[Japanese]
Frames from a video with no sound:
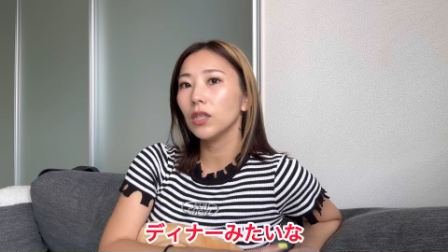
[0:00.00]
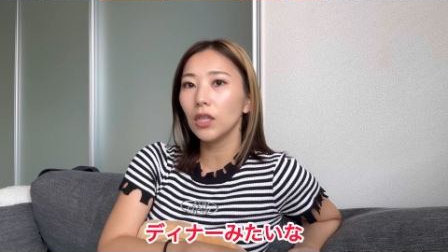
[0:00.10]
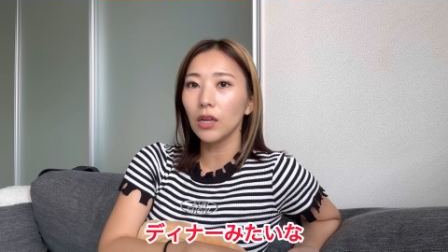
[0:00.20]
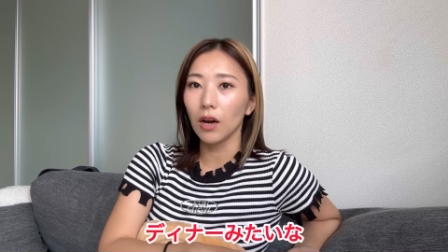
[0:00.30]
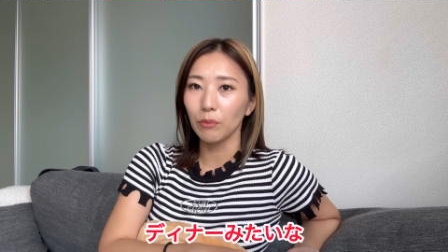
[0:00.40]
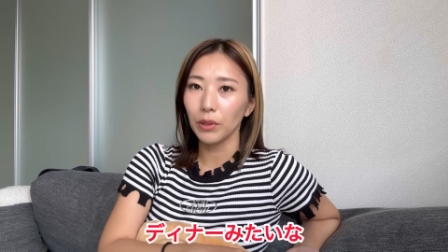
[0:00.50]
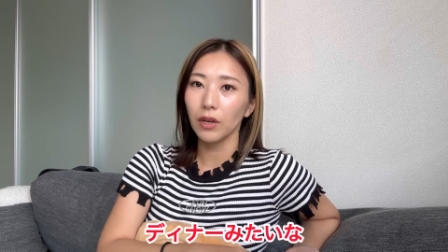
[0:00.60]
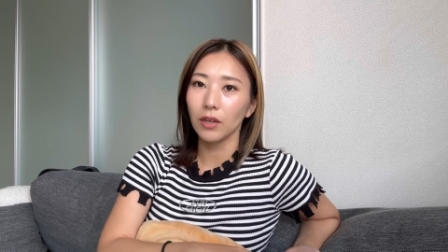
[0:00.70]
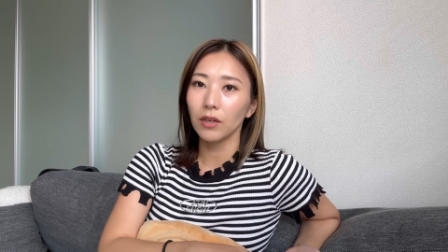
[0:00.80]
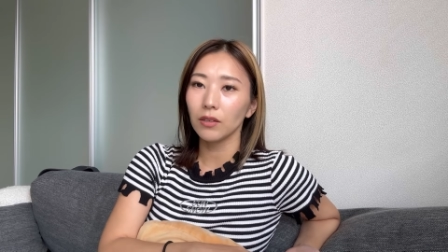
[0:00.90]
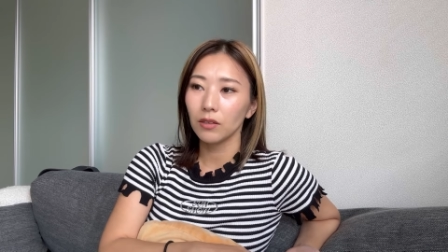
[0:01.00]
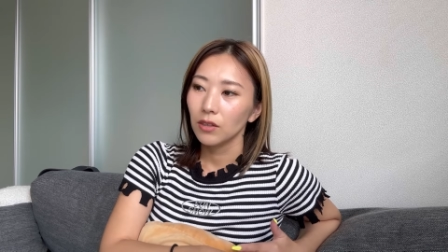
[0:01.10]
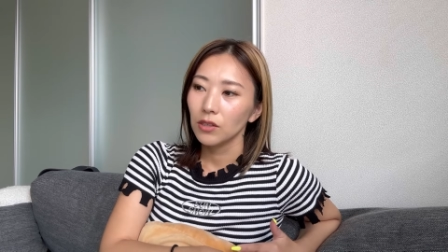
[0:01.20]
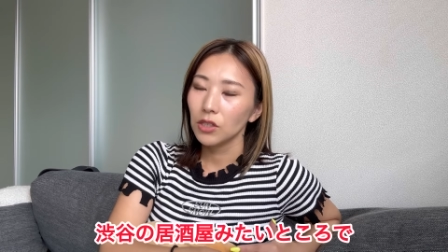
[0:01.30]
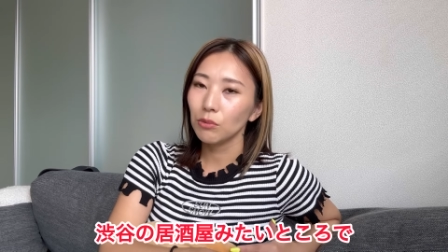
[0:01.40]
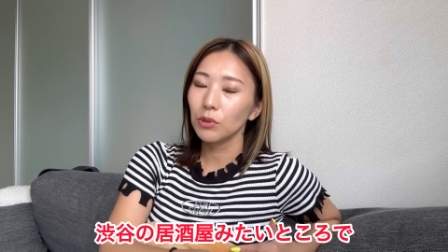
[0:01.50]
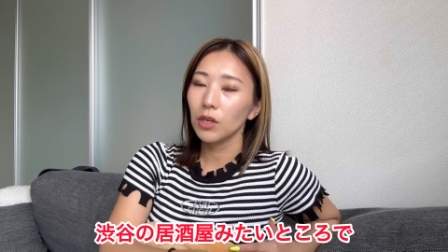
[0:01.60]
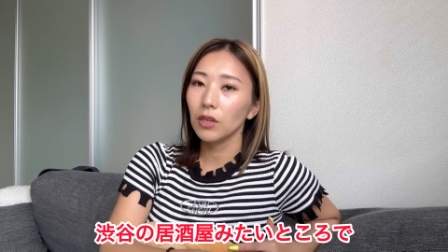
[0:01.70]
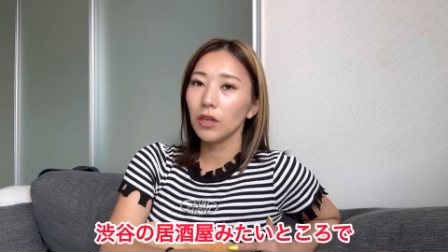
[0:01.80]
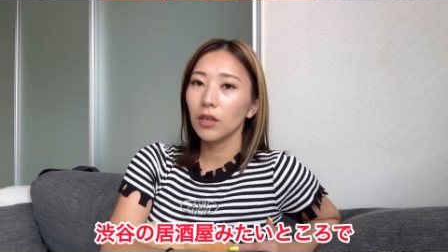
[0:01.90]
ディナーみたいな渋
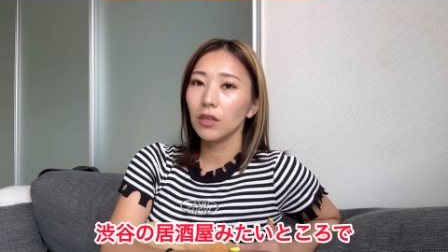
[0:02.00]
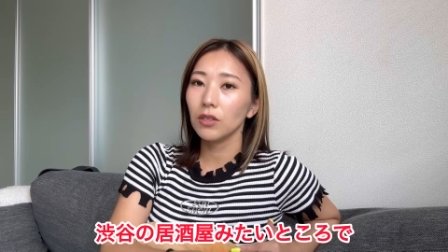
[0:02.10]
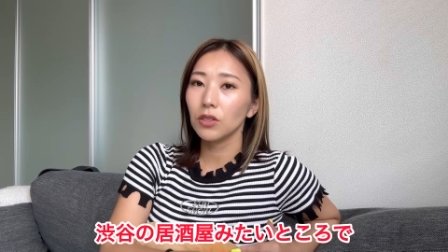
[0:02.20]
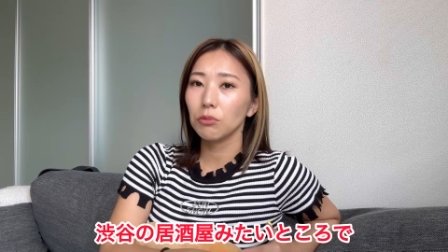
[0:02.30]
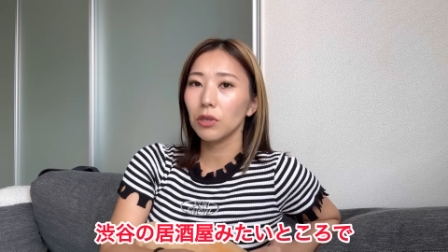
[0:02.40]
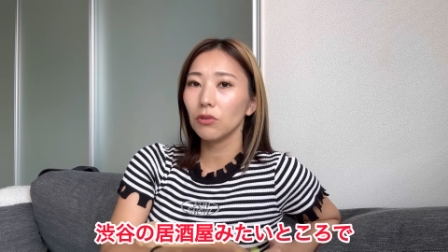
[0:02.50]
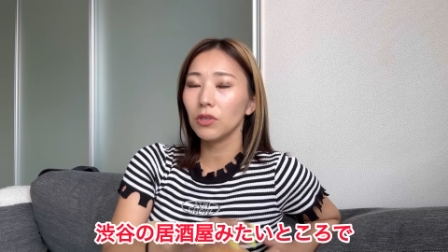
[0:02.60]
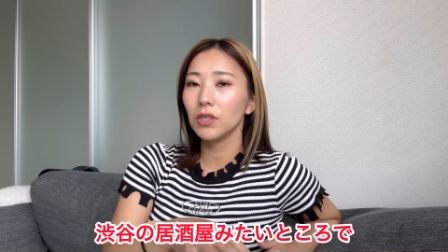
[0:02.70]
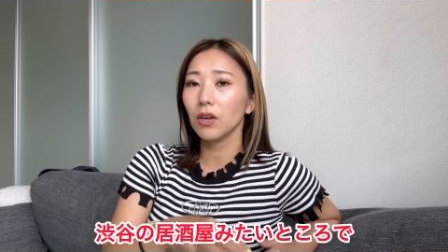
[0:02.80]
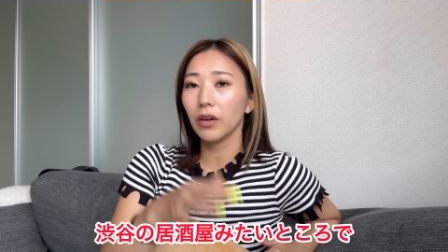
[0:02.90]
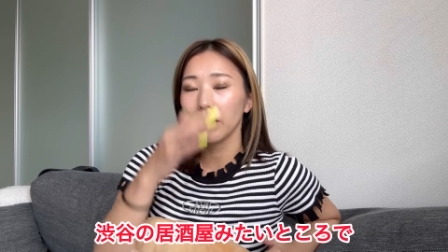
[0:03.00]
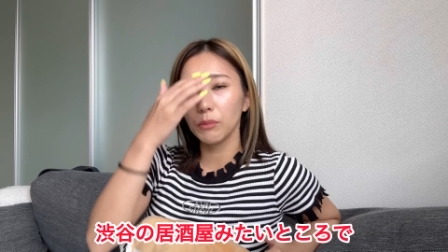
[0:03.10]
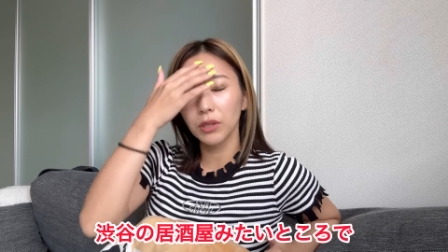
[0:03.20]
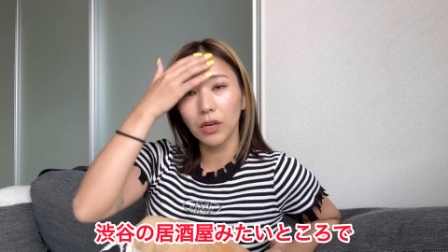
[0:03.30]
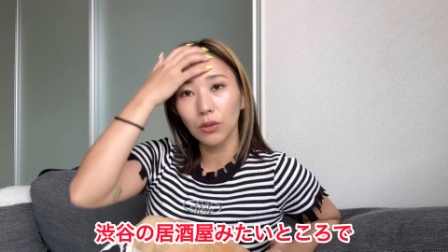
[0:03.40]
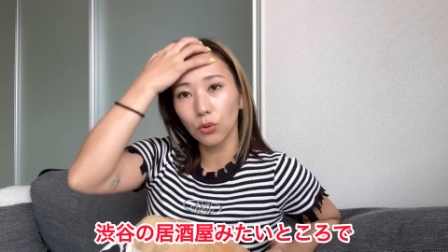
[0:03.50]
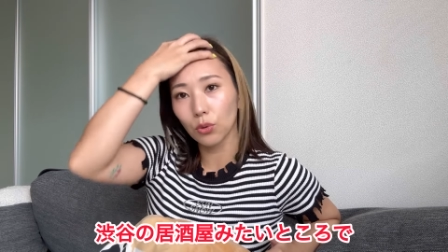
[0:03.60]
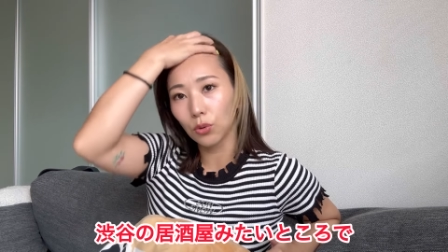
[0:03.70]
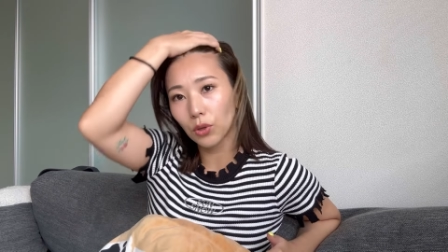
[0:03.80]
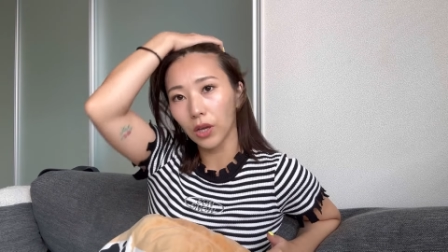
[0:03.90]
谷で渋谷の居酒屋みたいなと
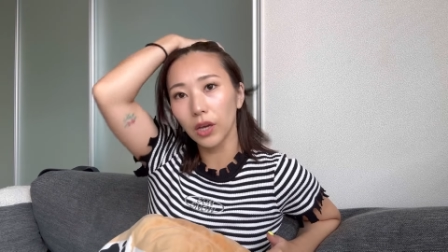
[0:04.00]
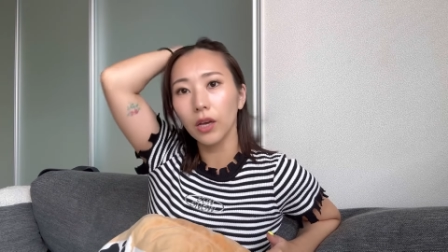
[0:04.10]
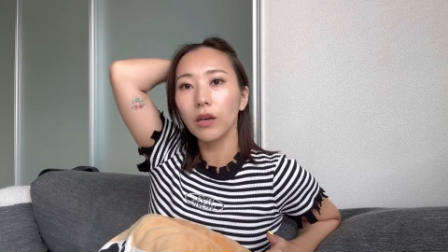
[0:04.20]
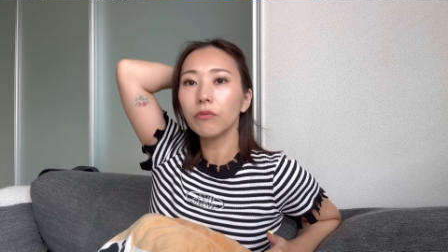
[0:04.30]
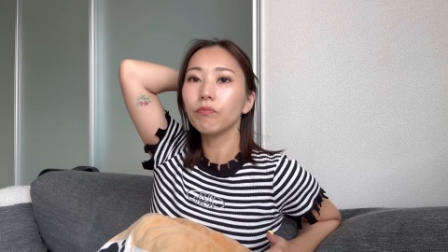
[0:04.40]
ころで